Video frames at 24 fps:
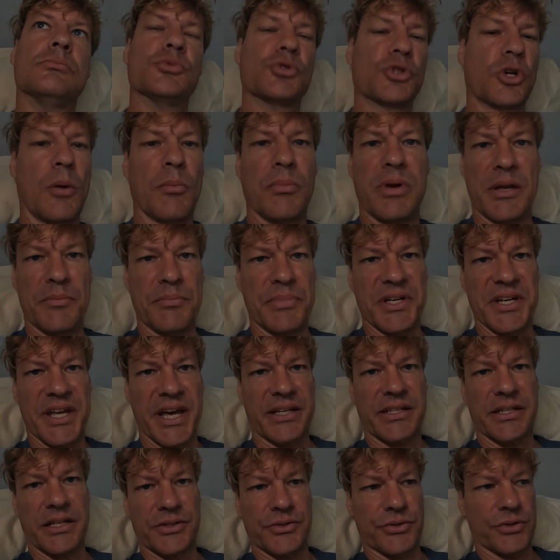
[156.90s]
und komplett
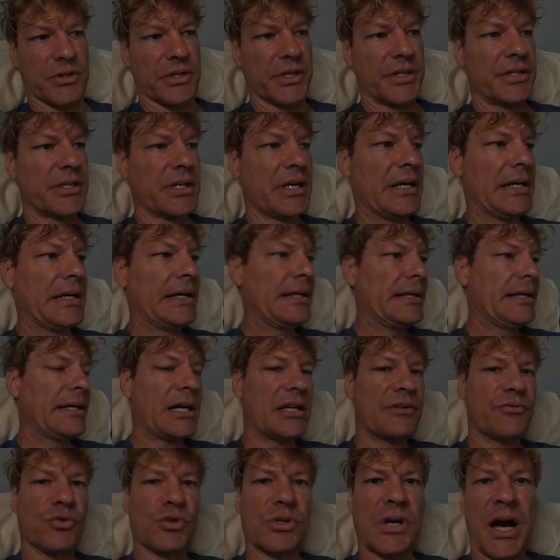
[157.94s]
bedeckt natürlich.
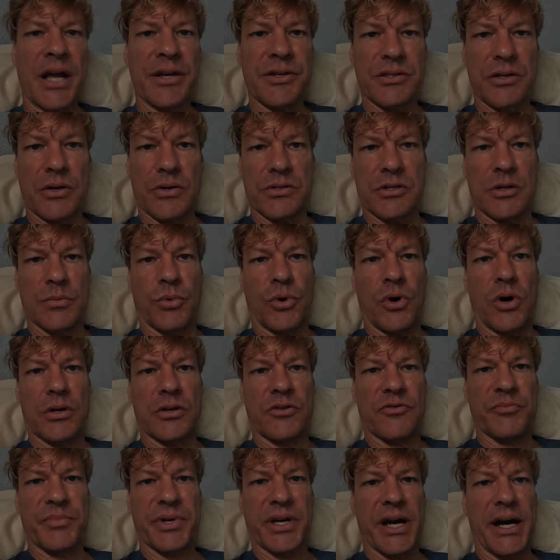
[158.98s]
Ja, der Vulkan ist
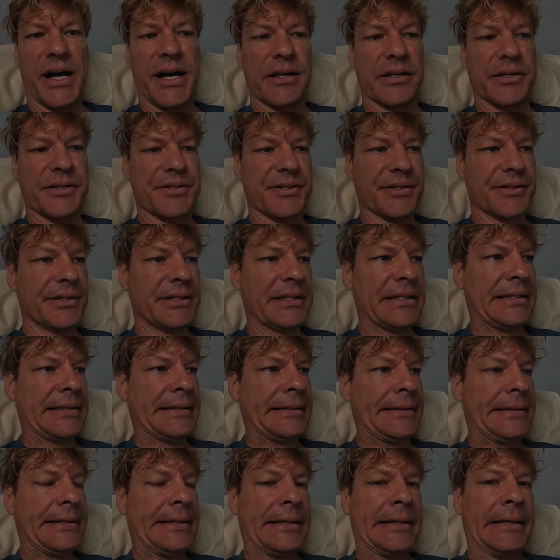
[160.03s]
ausgebrochen auf dem Big Island.
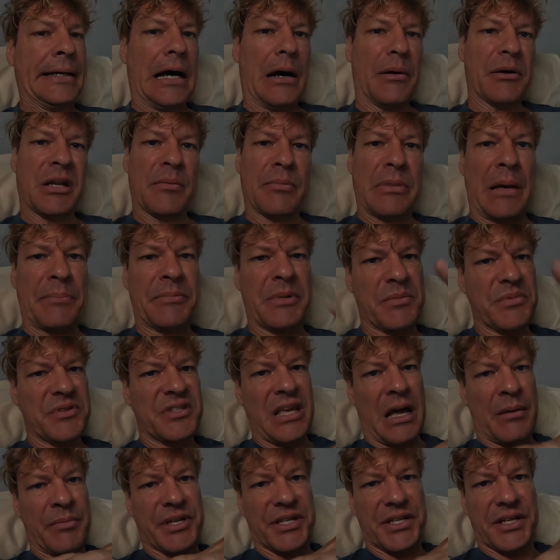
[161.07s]
Aber der bleibt im
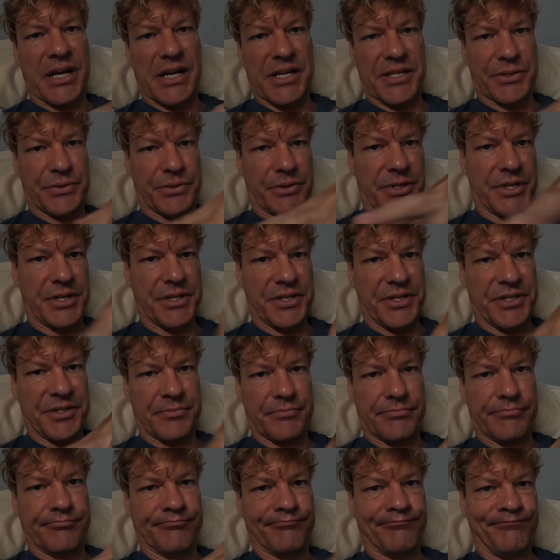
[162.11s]
Summit, also in
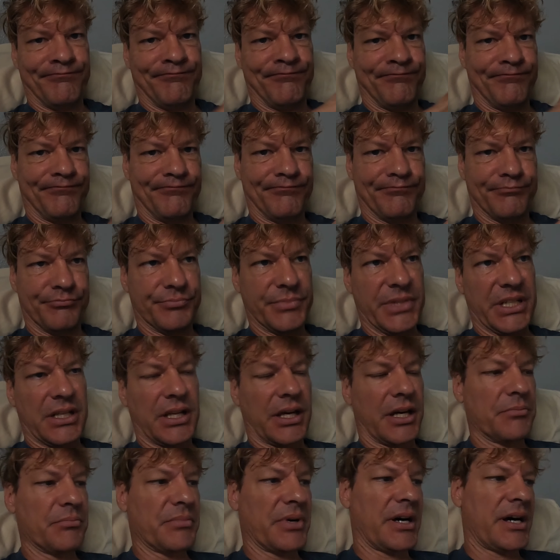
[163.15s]
diesem
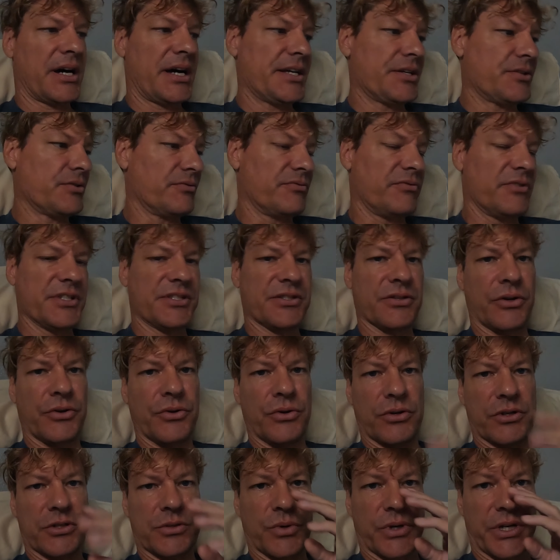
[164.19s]
mittleren Bereich und fließt noch
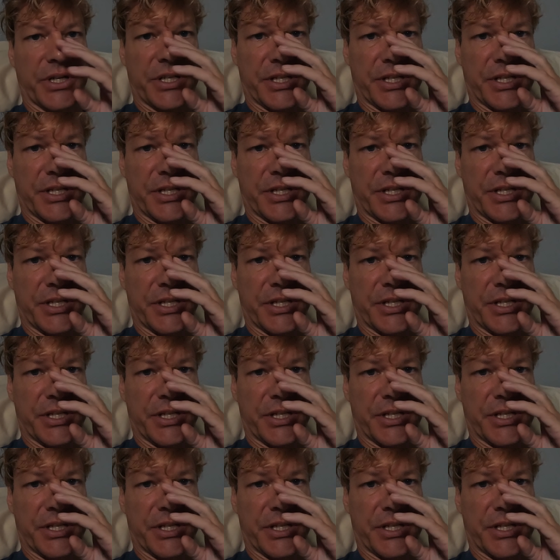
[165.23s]
nirgendwo